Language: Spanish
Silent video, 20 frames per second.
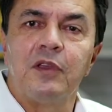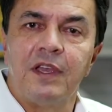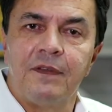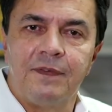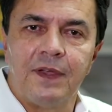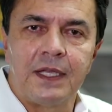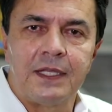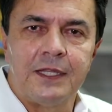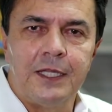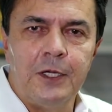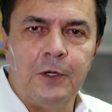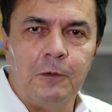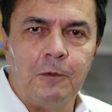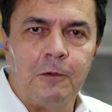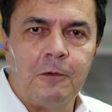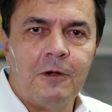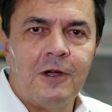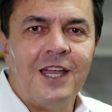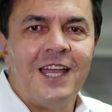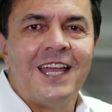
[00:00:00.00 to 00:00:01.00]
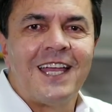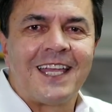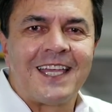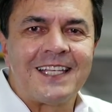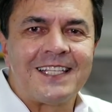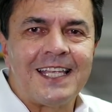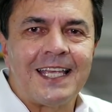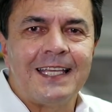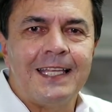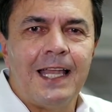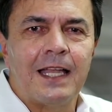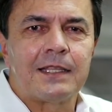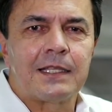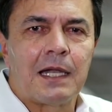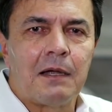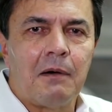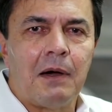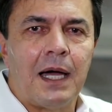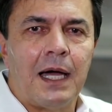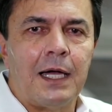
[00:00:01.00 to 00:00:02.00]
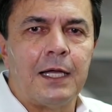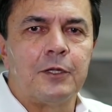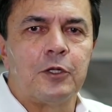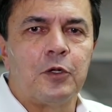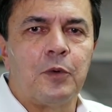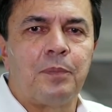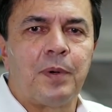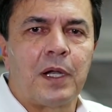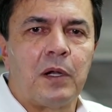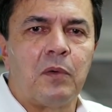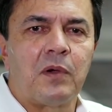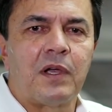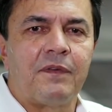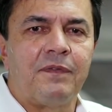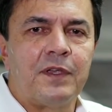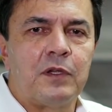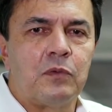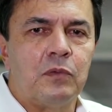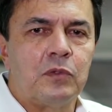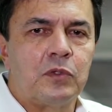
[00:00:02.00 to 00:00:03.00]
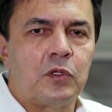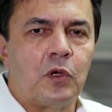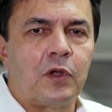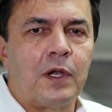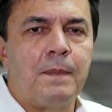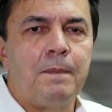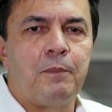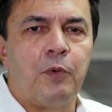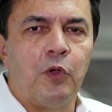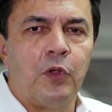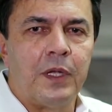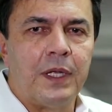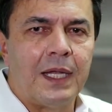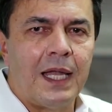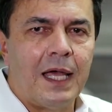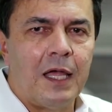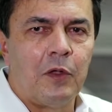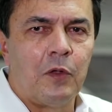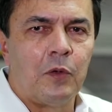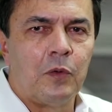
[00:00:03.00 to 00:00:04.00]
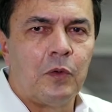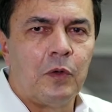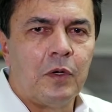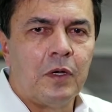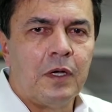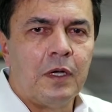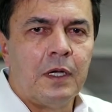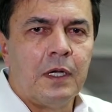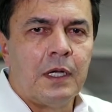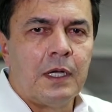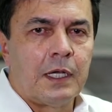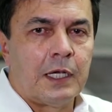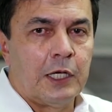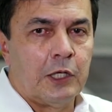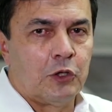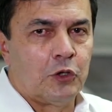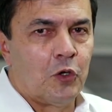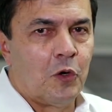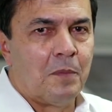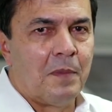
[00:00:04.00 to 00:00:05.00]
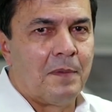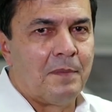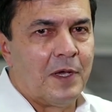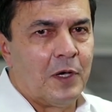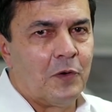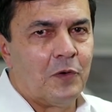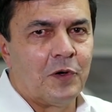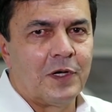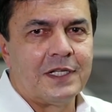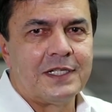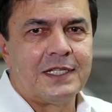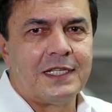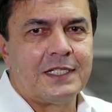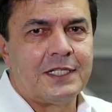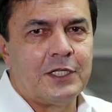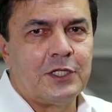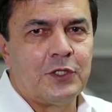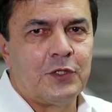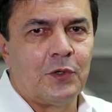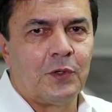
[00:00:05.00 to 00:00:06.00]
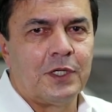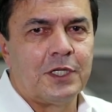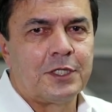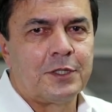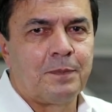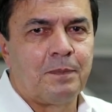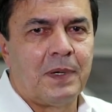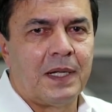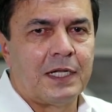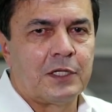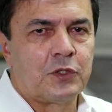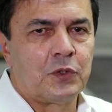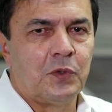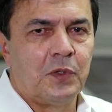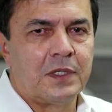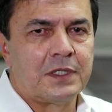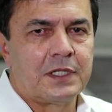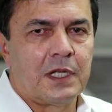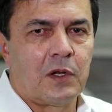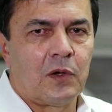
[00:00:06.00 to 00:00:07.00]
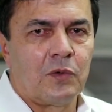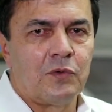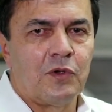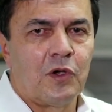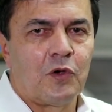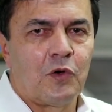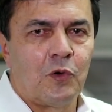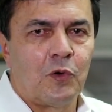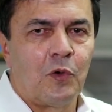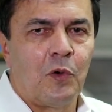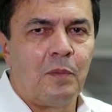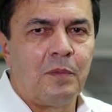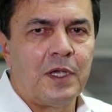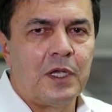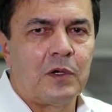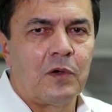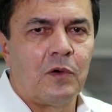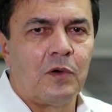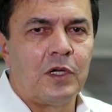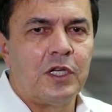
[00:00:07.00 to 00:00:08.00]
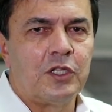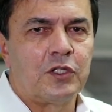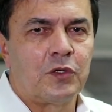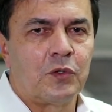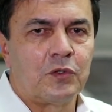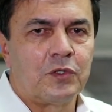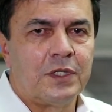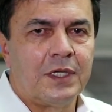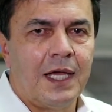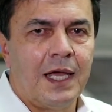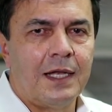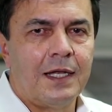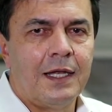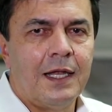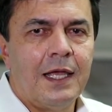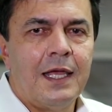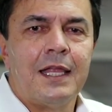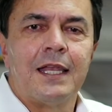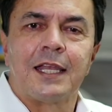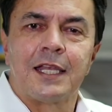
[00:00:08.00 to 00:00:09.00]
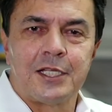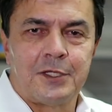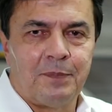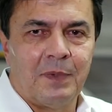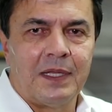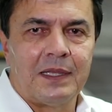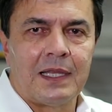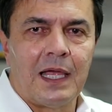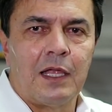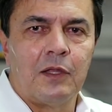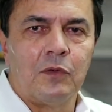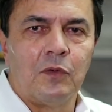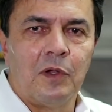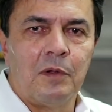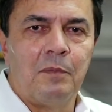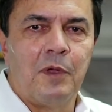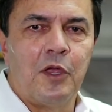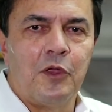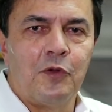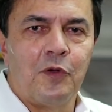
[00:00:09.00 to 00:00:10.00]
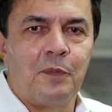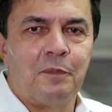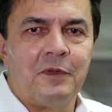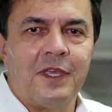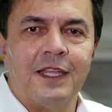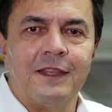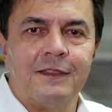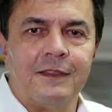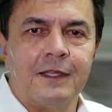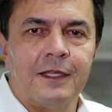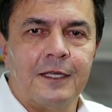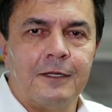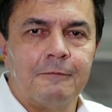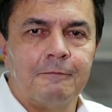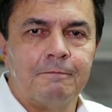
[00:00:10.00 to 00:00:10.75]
y efectivo que seguirá trabajando para un caficultor empoderado que toma mejores decisiones para su desarrollo económico y social respetando el medio ambiente.